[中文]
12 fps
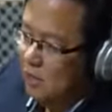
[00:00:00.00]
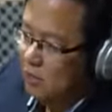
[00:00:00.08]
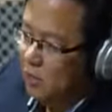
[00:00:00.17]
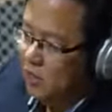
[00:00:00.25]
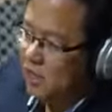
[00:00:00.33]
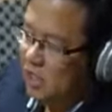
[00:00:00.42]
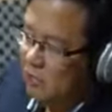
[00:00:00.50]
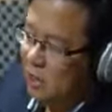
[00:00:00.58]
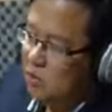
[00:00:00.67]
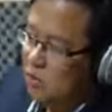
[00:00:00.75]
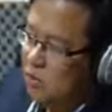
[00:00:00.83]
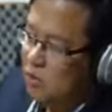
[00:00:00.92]
划清地
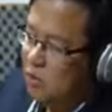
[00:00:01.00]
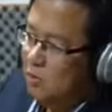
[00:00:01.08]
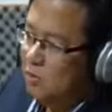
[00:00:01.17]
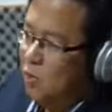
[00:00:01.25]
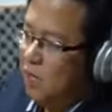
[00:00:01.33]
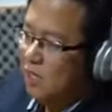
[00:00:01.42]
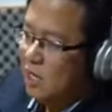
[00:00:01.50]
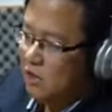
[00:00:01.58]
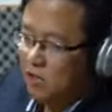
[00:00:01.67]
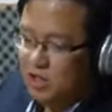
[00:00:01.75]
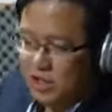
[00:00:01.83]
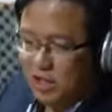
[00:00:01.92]
盘，说哦，你华人大
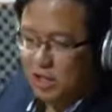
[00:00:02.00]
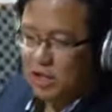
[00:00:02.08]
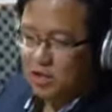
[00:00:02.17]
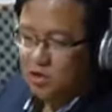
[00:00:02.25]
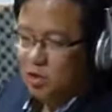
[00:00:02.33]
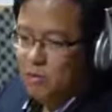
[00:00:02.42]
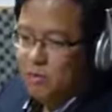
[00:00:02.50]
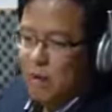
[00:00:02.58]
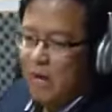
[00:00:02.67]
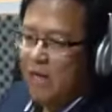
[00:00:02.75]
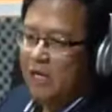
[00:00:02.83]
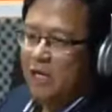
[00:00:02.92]
团结了，说我们
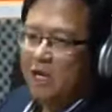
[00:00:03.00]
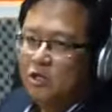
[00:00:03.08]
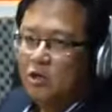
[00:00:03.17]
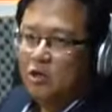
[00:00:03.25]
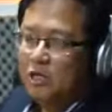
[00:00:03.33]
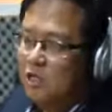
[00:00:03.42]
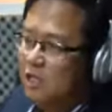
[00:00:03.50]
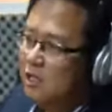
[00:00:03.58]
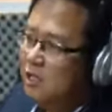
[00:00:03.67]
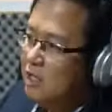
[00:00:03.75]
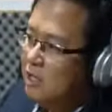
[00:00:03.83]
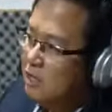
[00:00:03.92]
马来人也该抓团结，
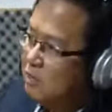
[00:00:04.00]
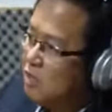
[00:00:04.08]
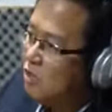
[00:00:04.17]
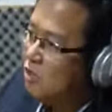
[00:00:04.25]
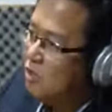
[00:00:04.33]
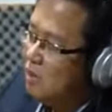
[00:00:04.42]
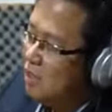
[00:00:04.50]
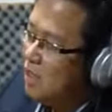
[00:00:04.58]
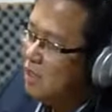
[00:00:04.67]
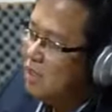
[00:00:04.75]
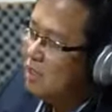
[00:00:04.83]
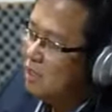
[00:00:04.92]
这些呢都是一种零
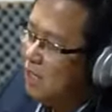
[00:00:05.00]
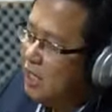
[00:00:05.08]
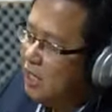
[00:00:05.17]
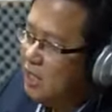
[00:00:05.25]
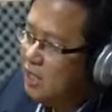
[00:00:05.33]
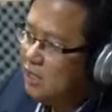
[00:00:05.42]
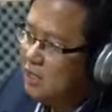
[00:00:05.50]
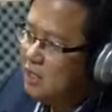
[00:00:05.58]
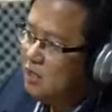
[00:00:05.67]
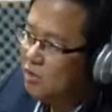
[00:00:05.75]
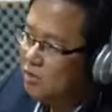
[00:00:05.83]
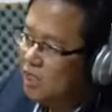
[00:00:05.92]
和零和的
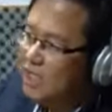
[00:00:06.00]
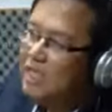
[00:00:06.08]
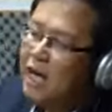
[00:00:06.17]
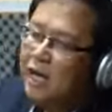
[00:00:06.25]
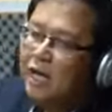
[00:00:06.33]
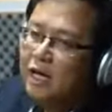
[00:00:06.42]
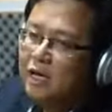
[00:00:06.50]
这种心态，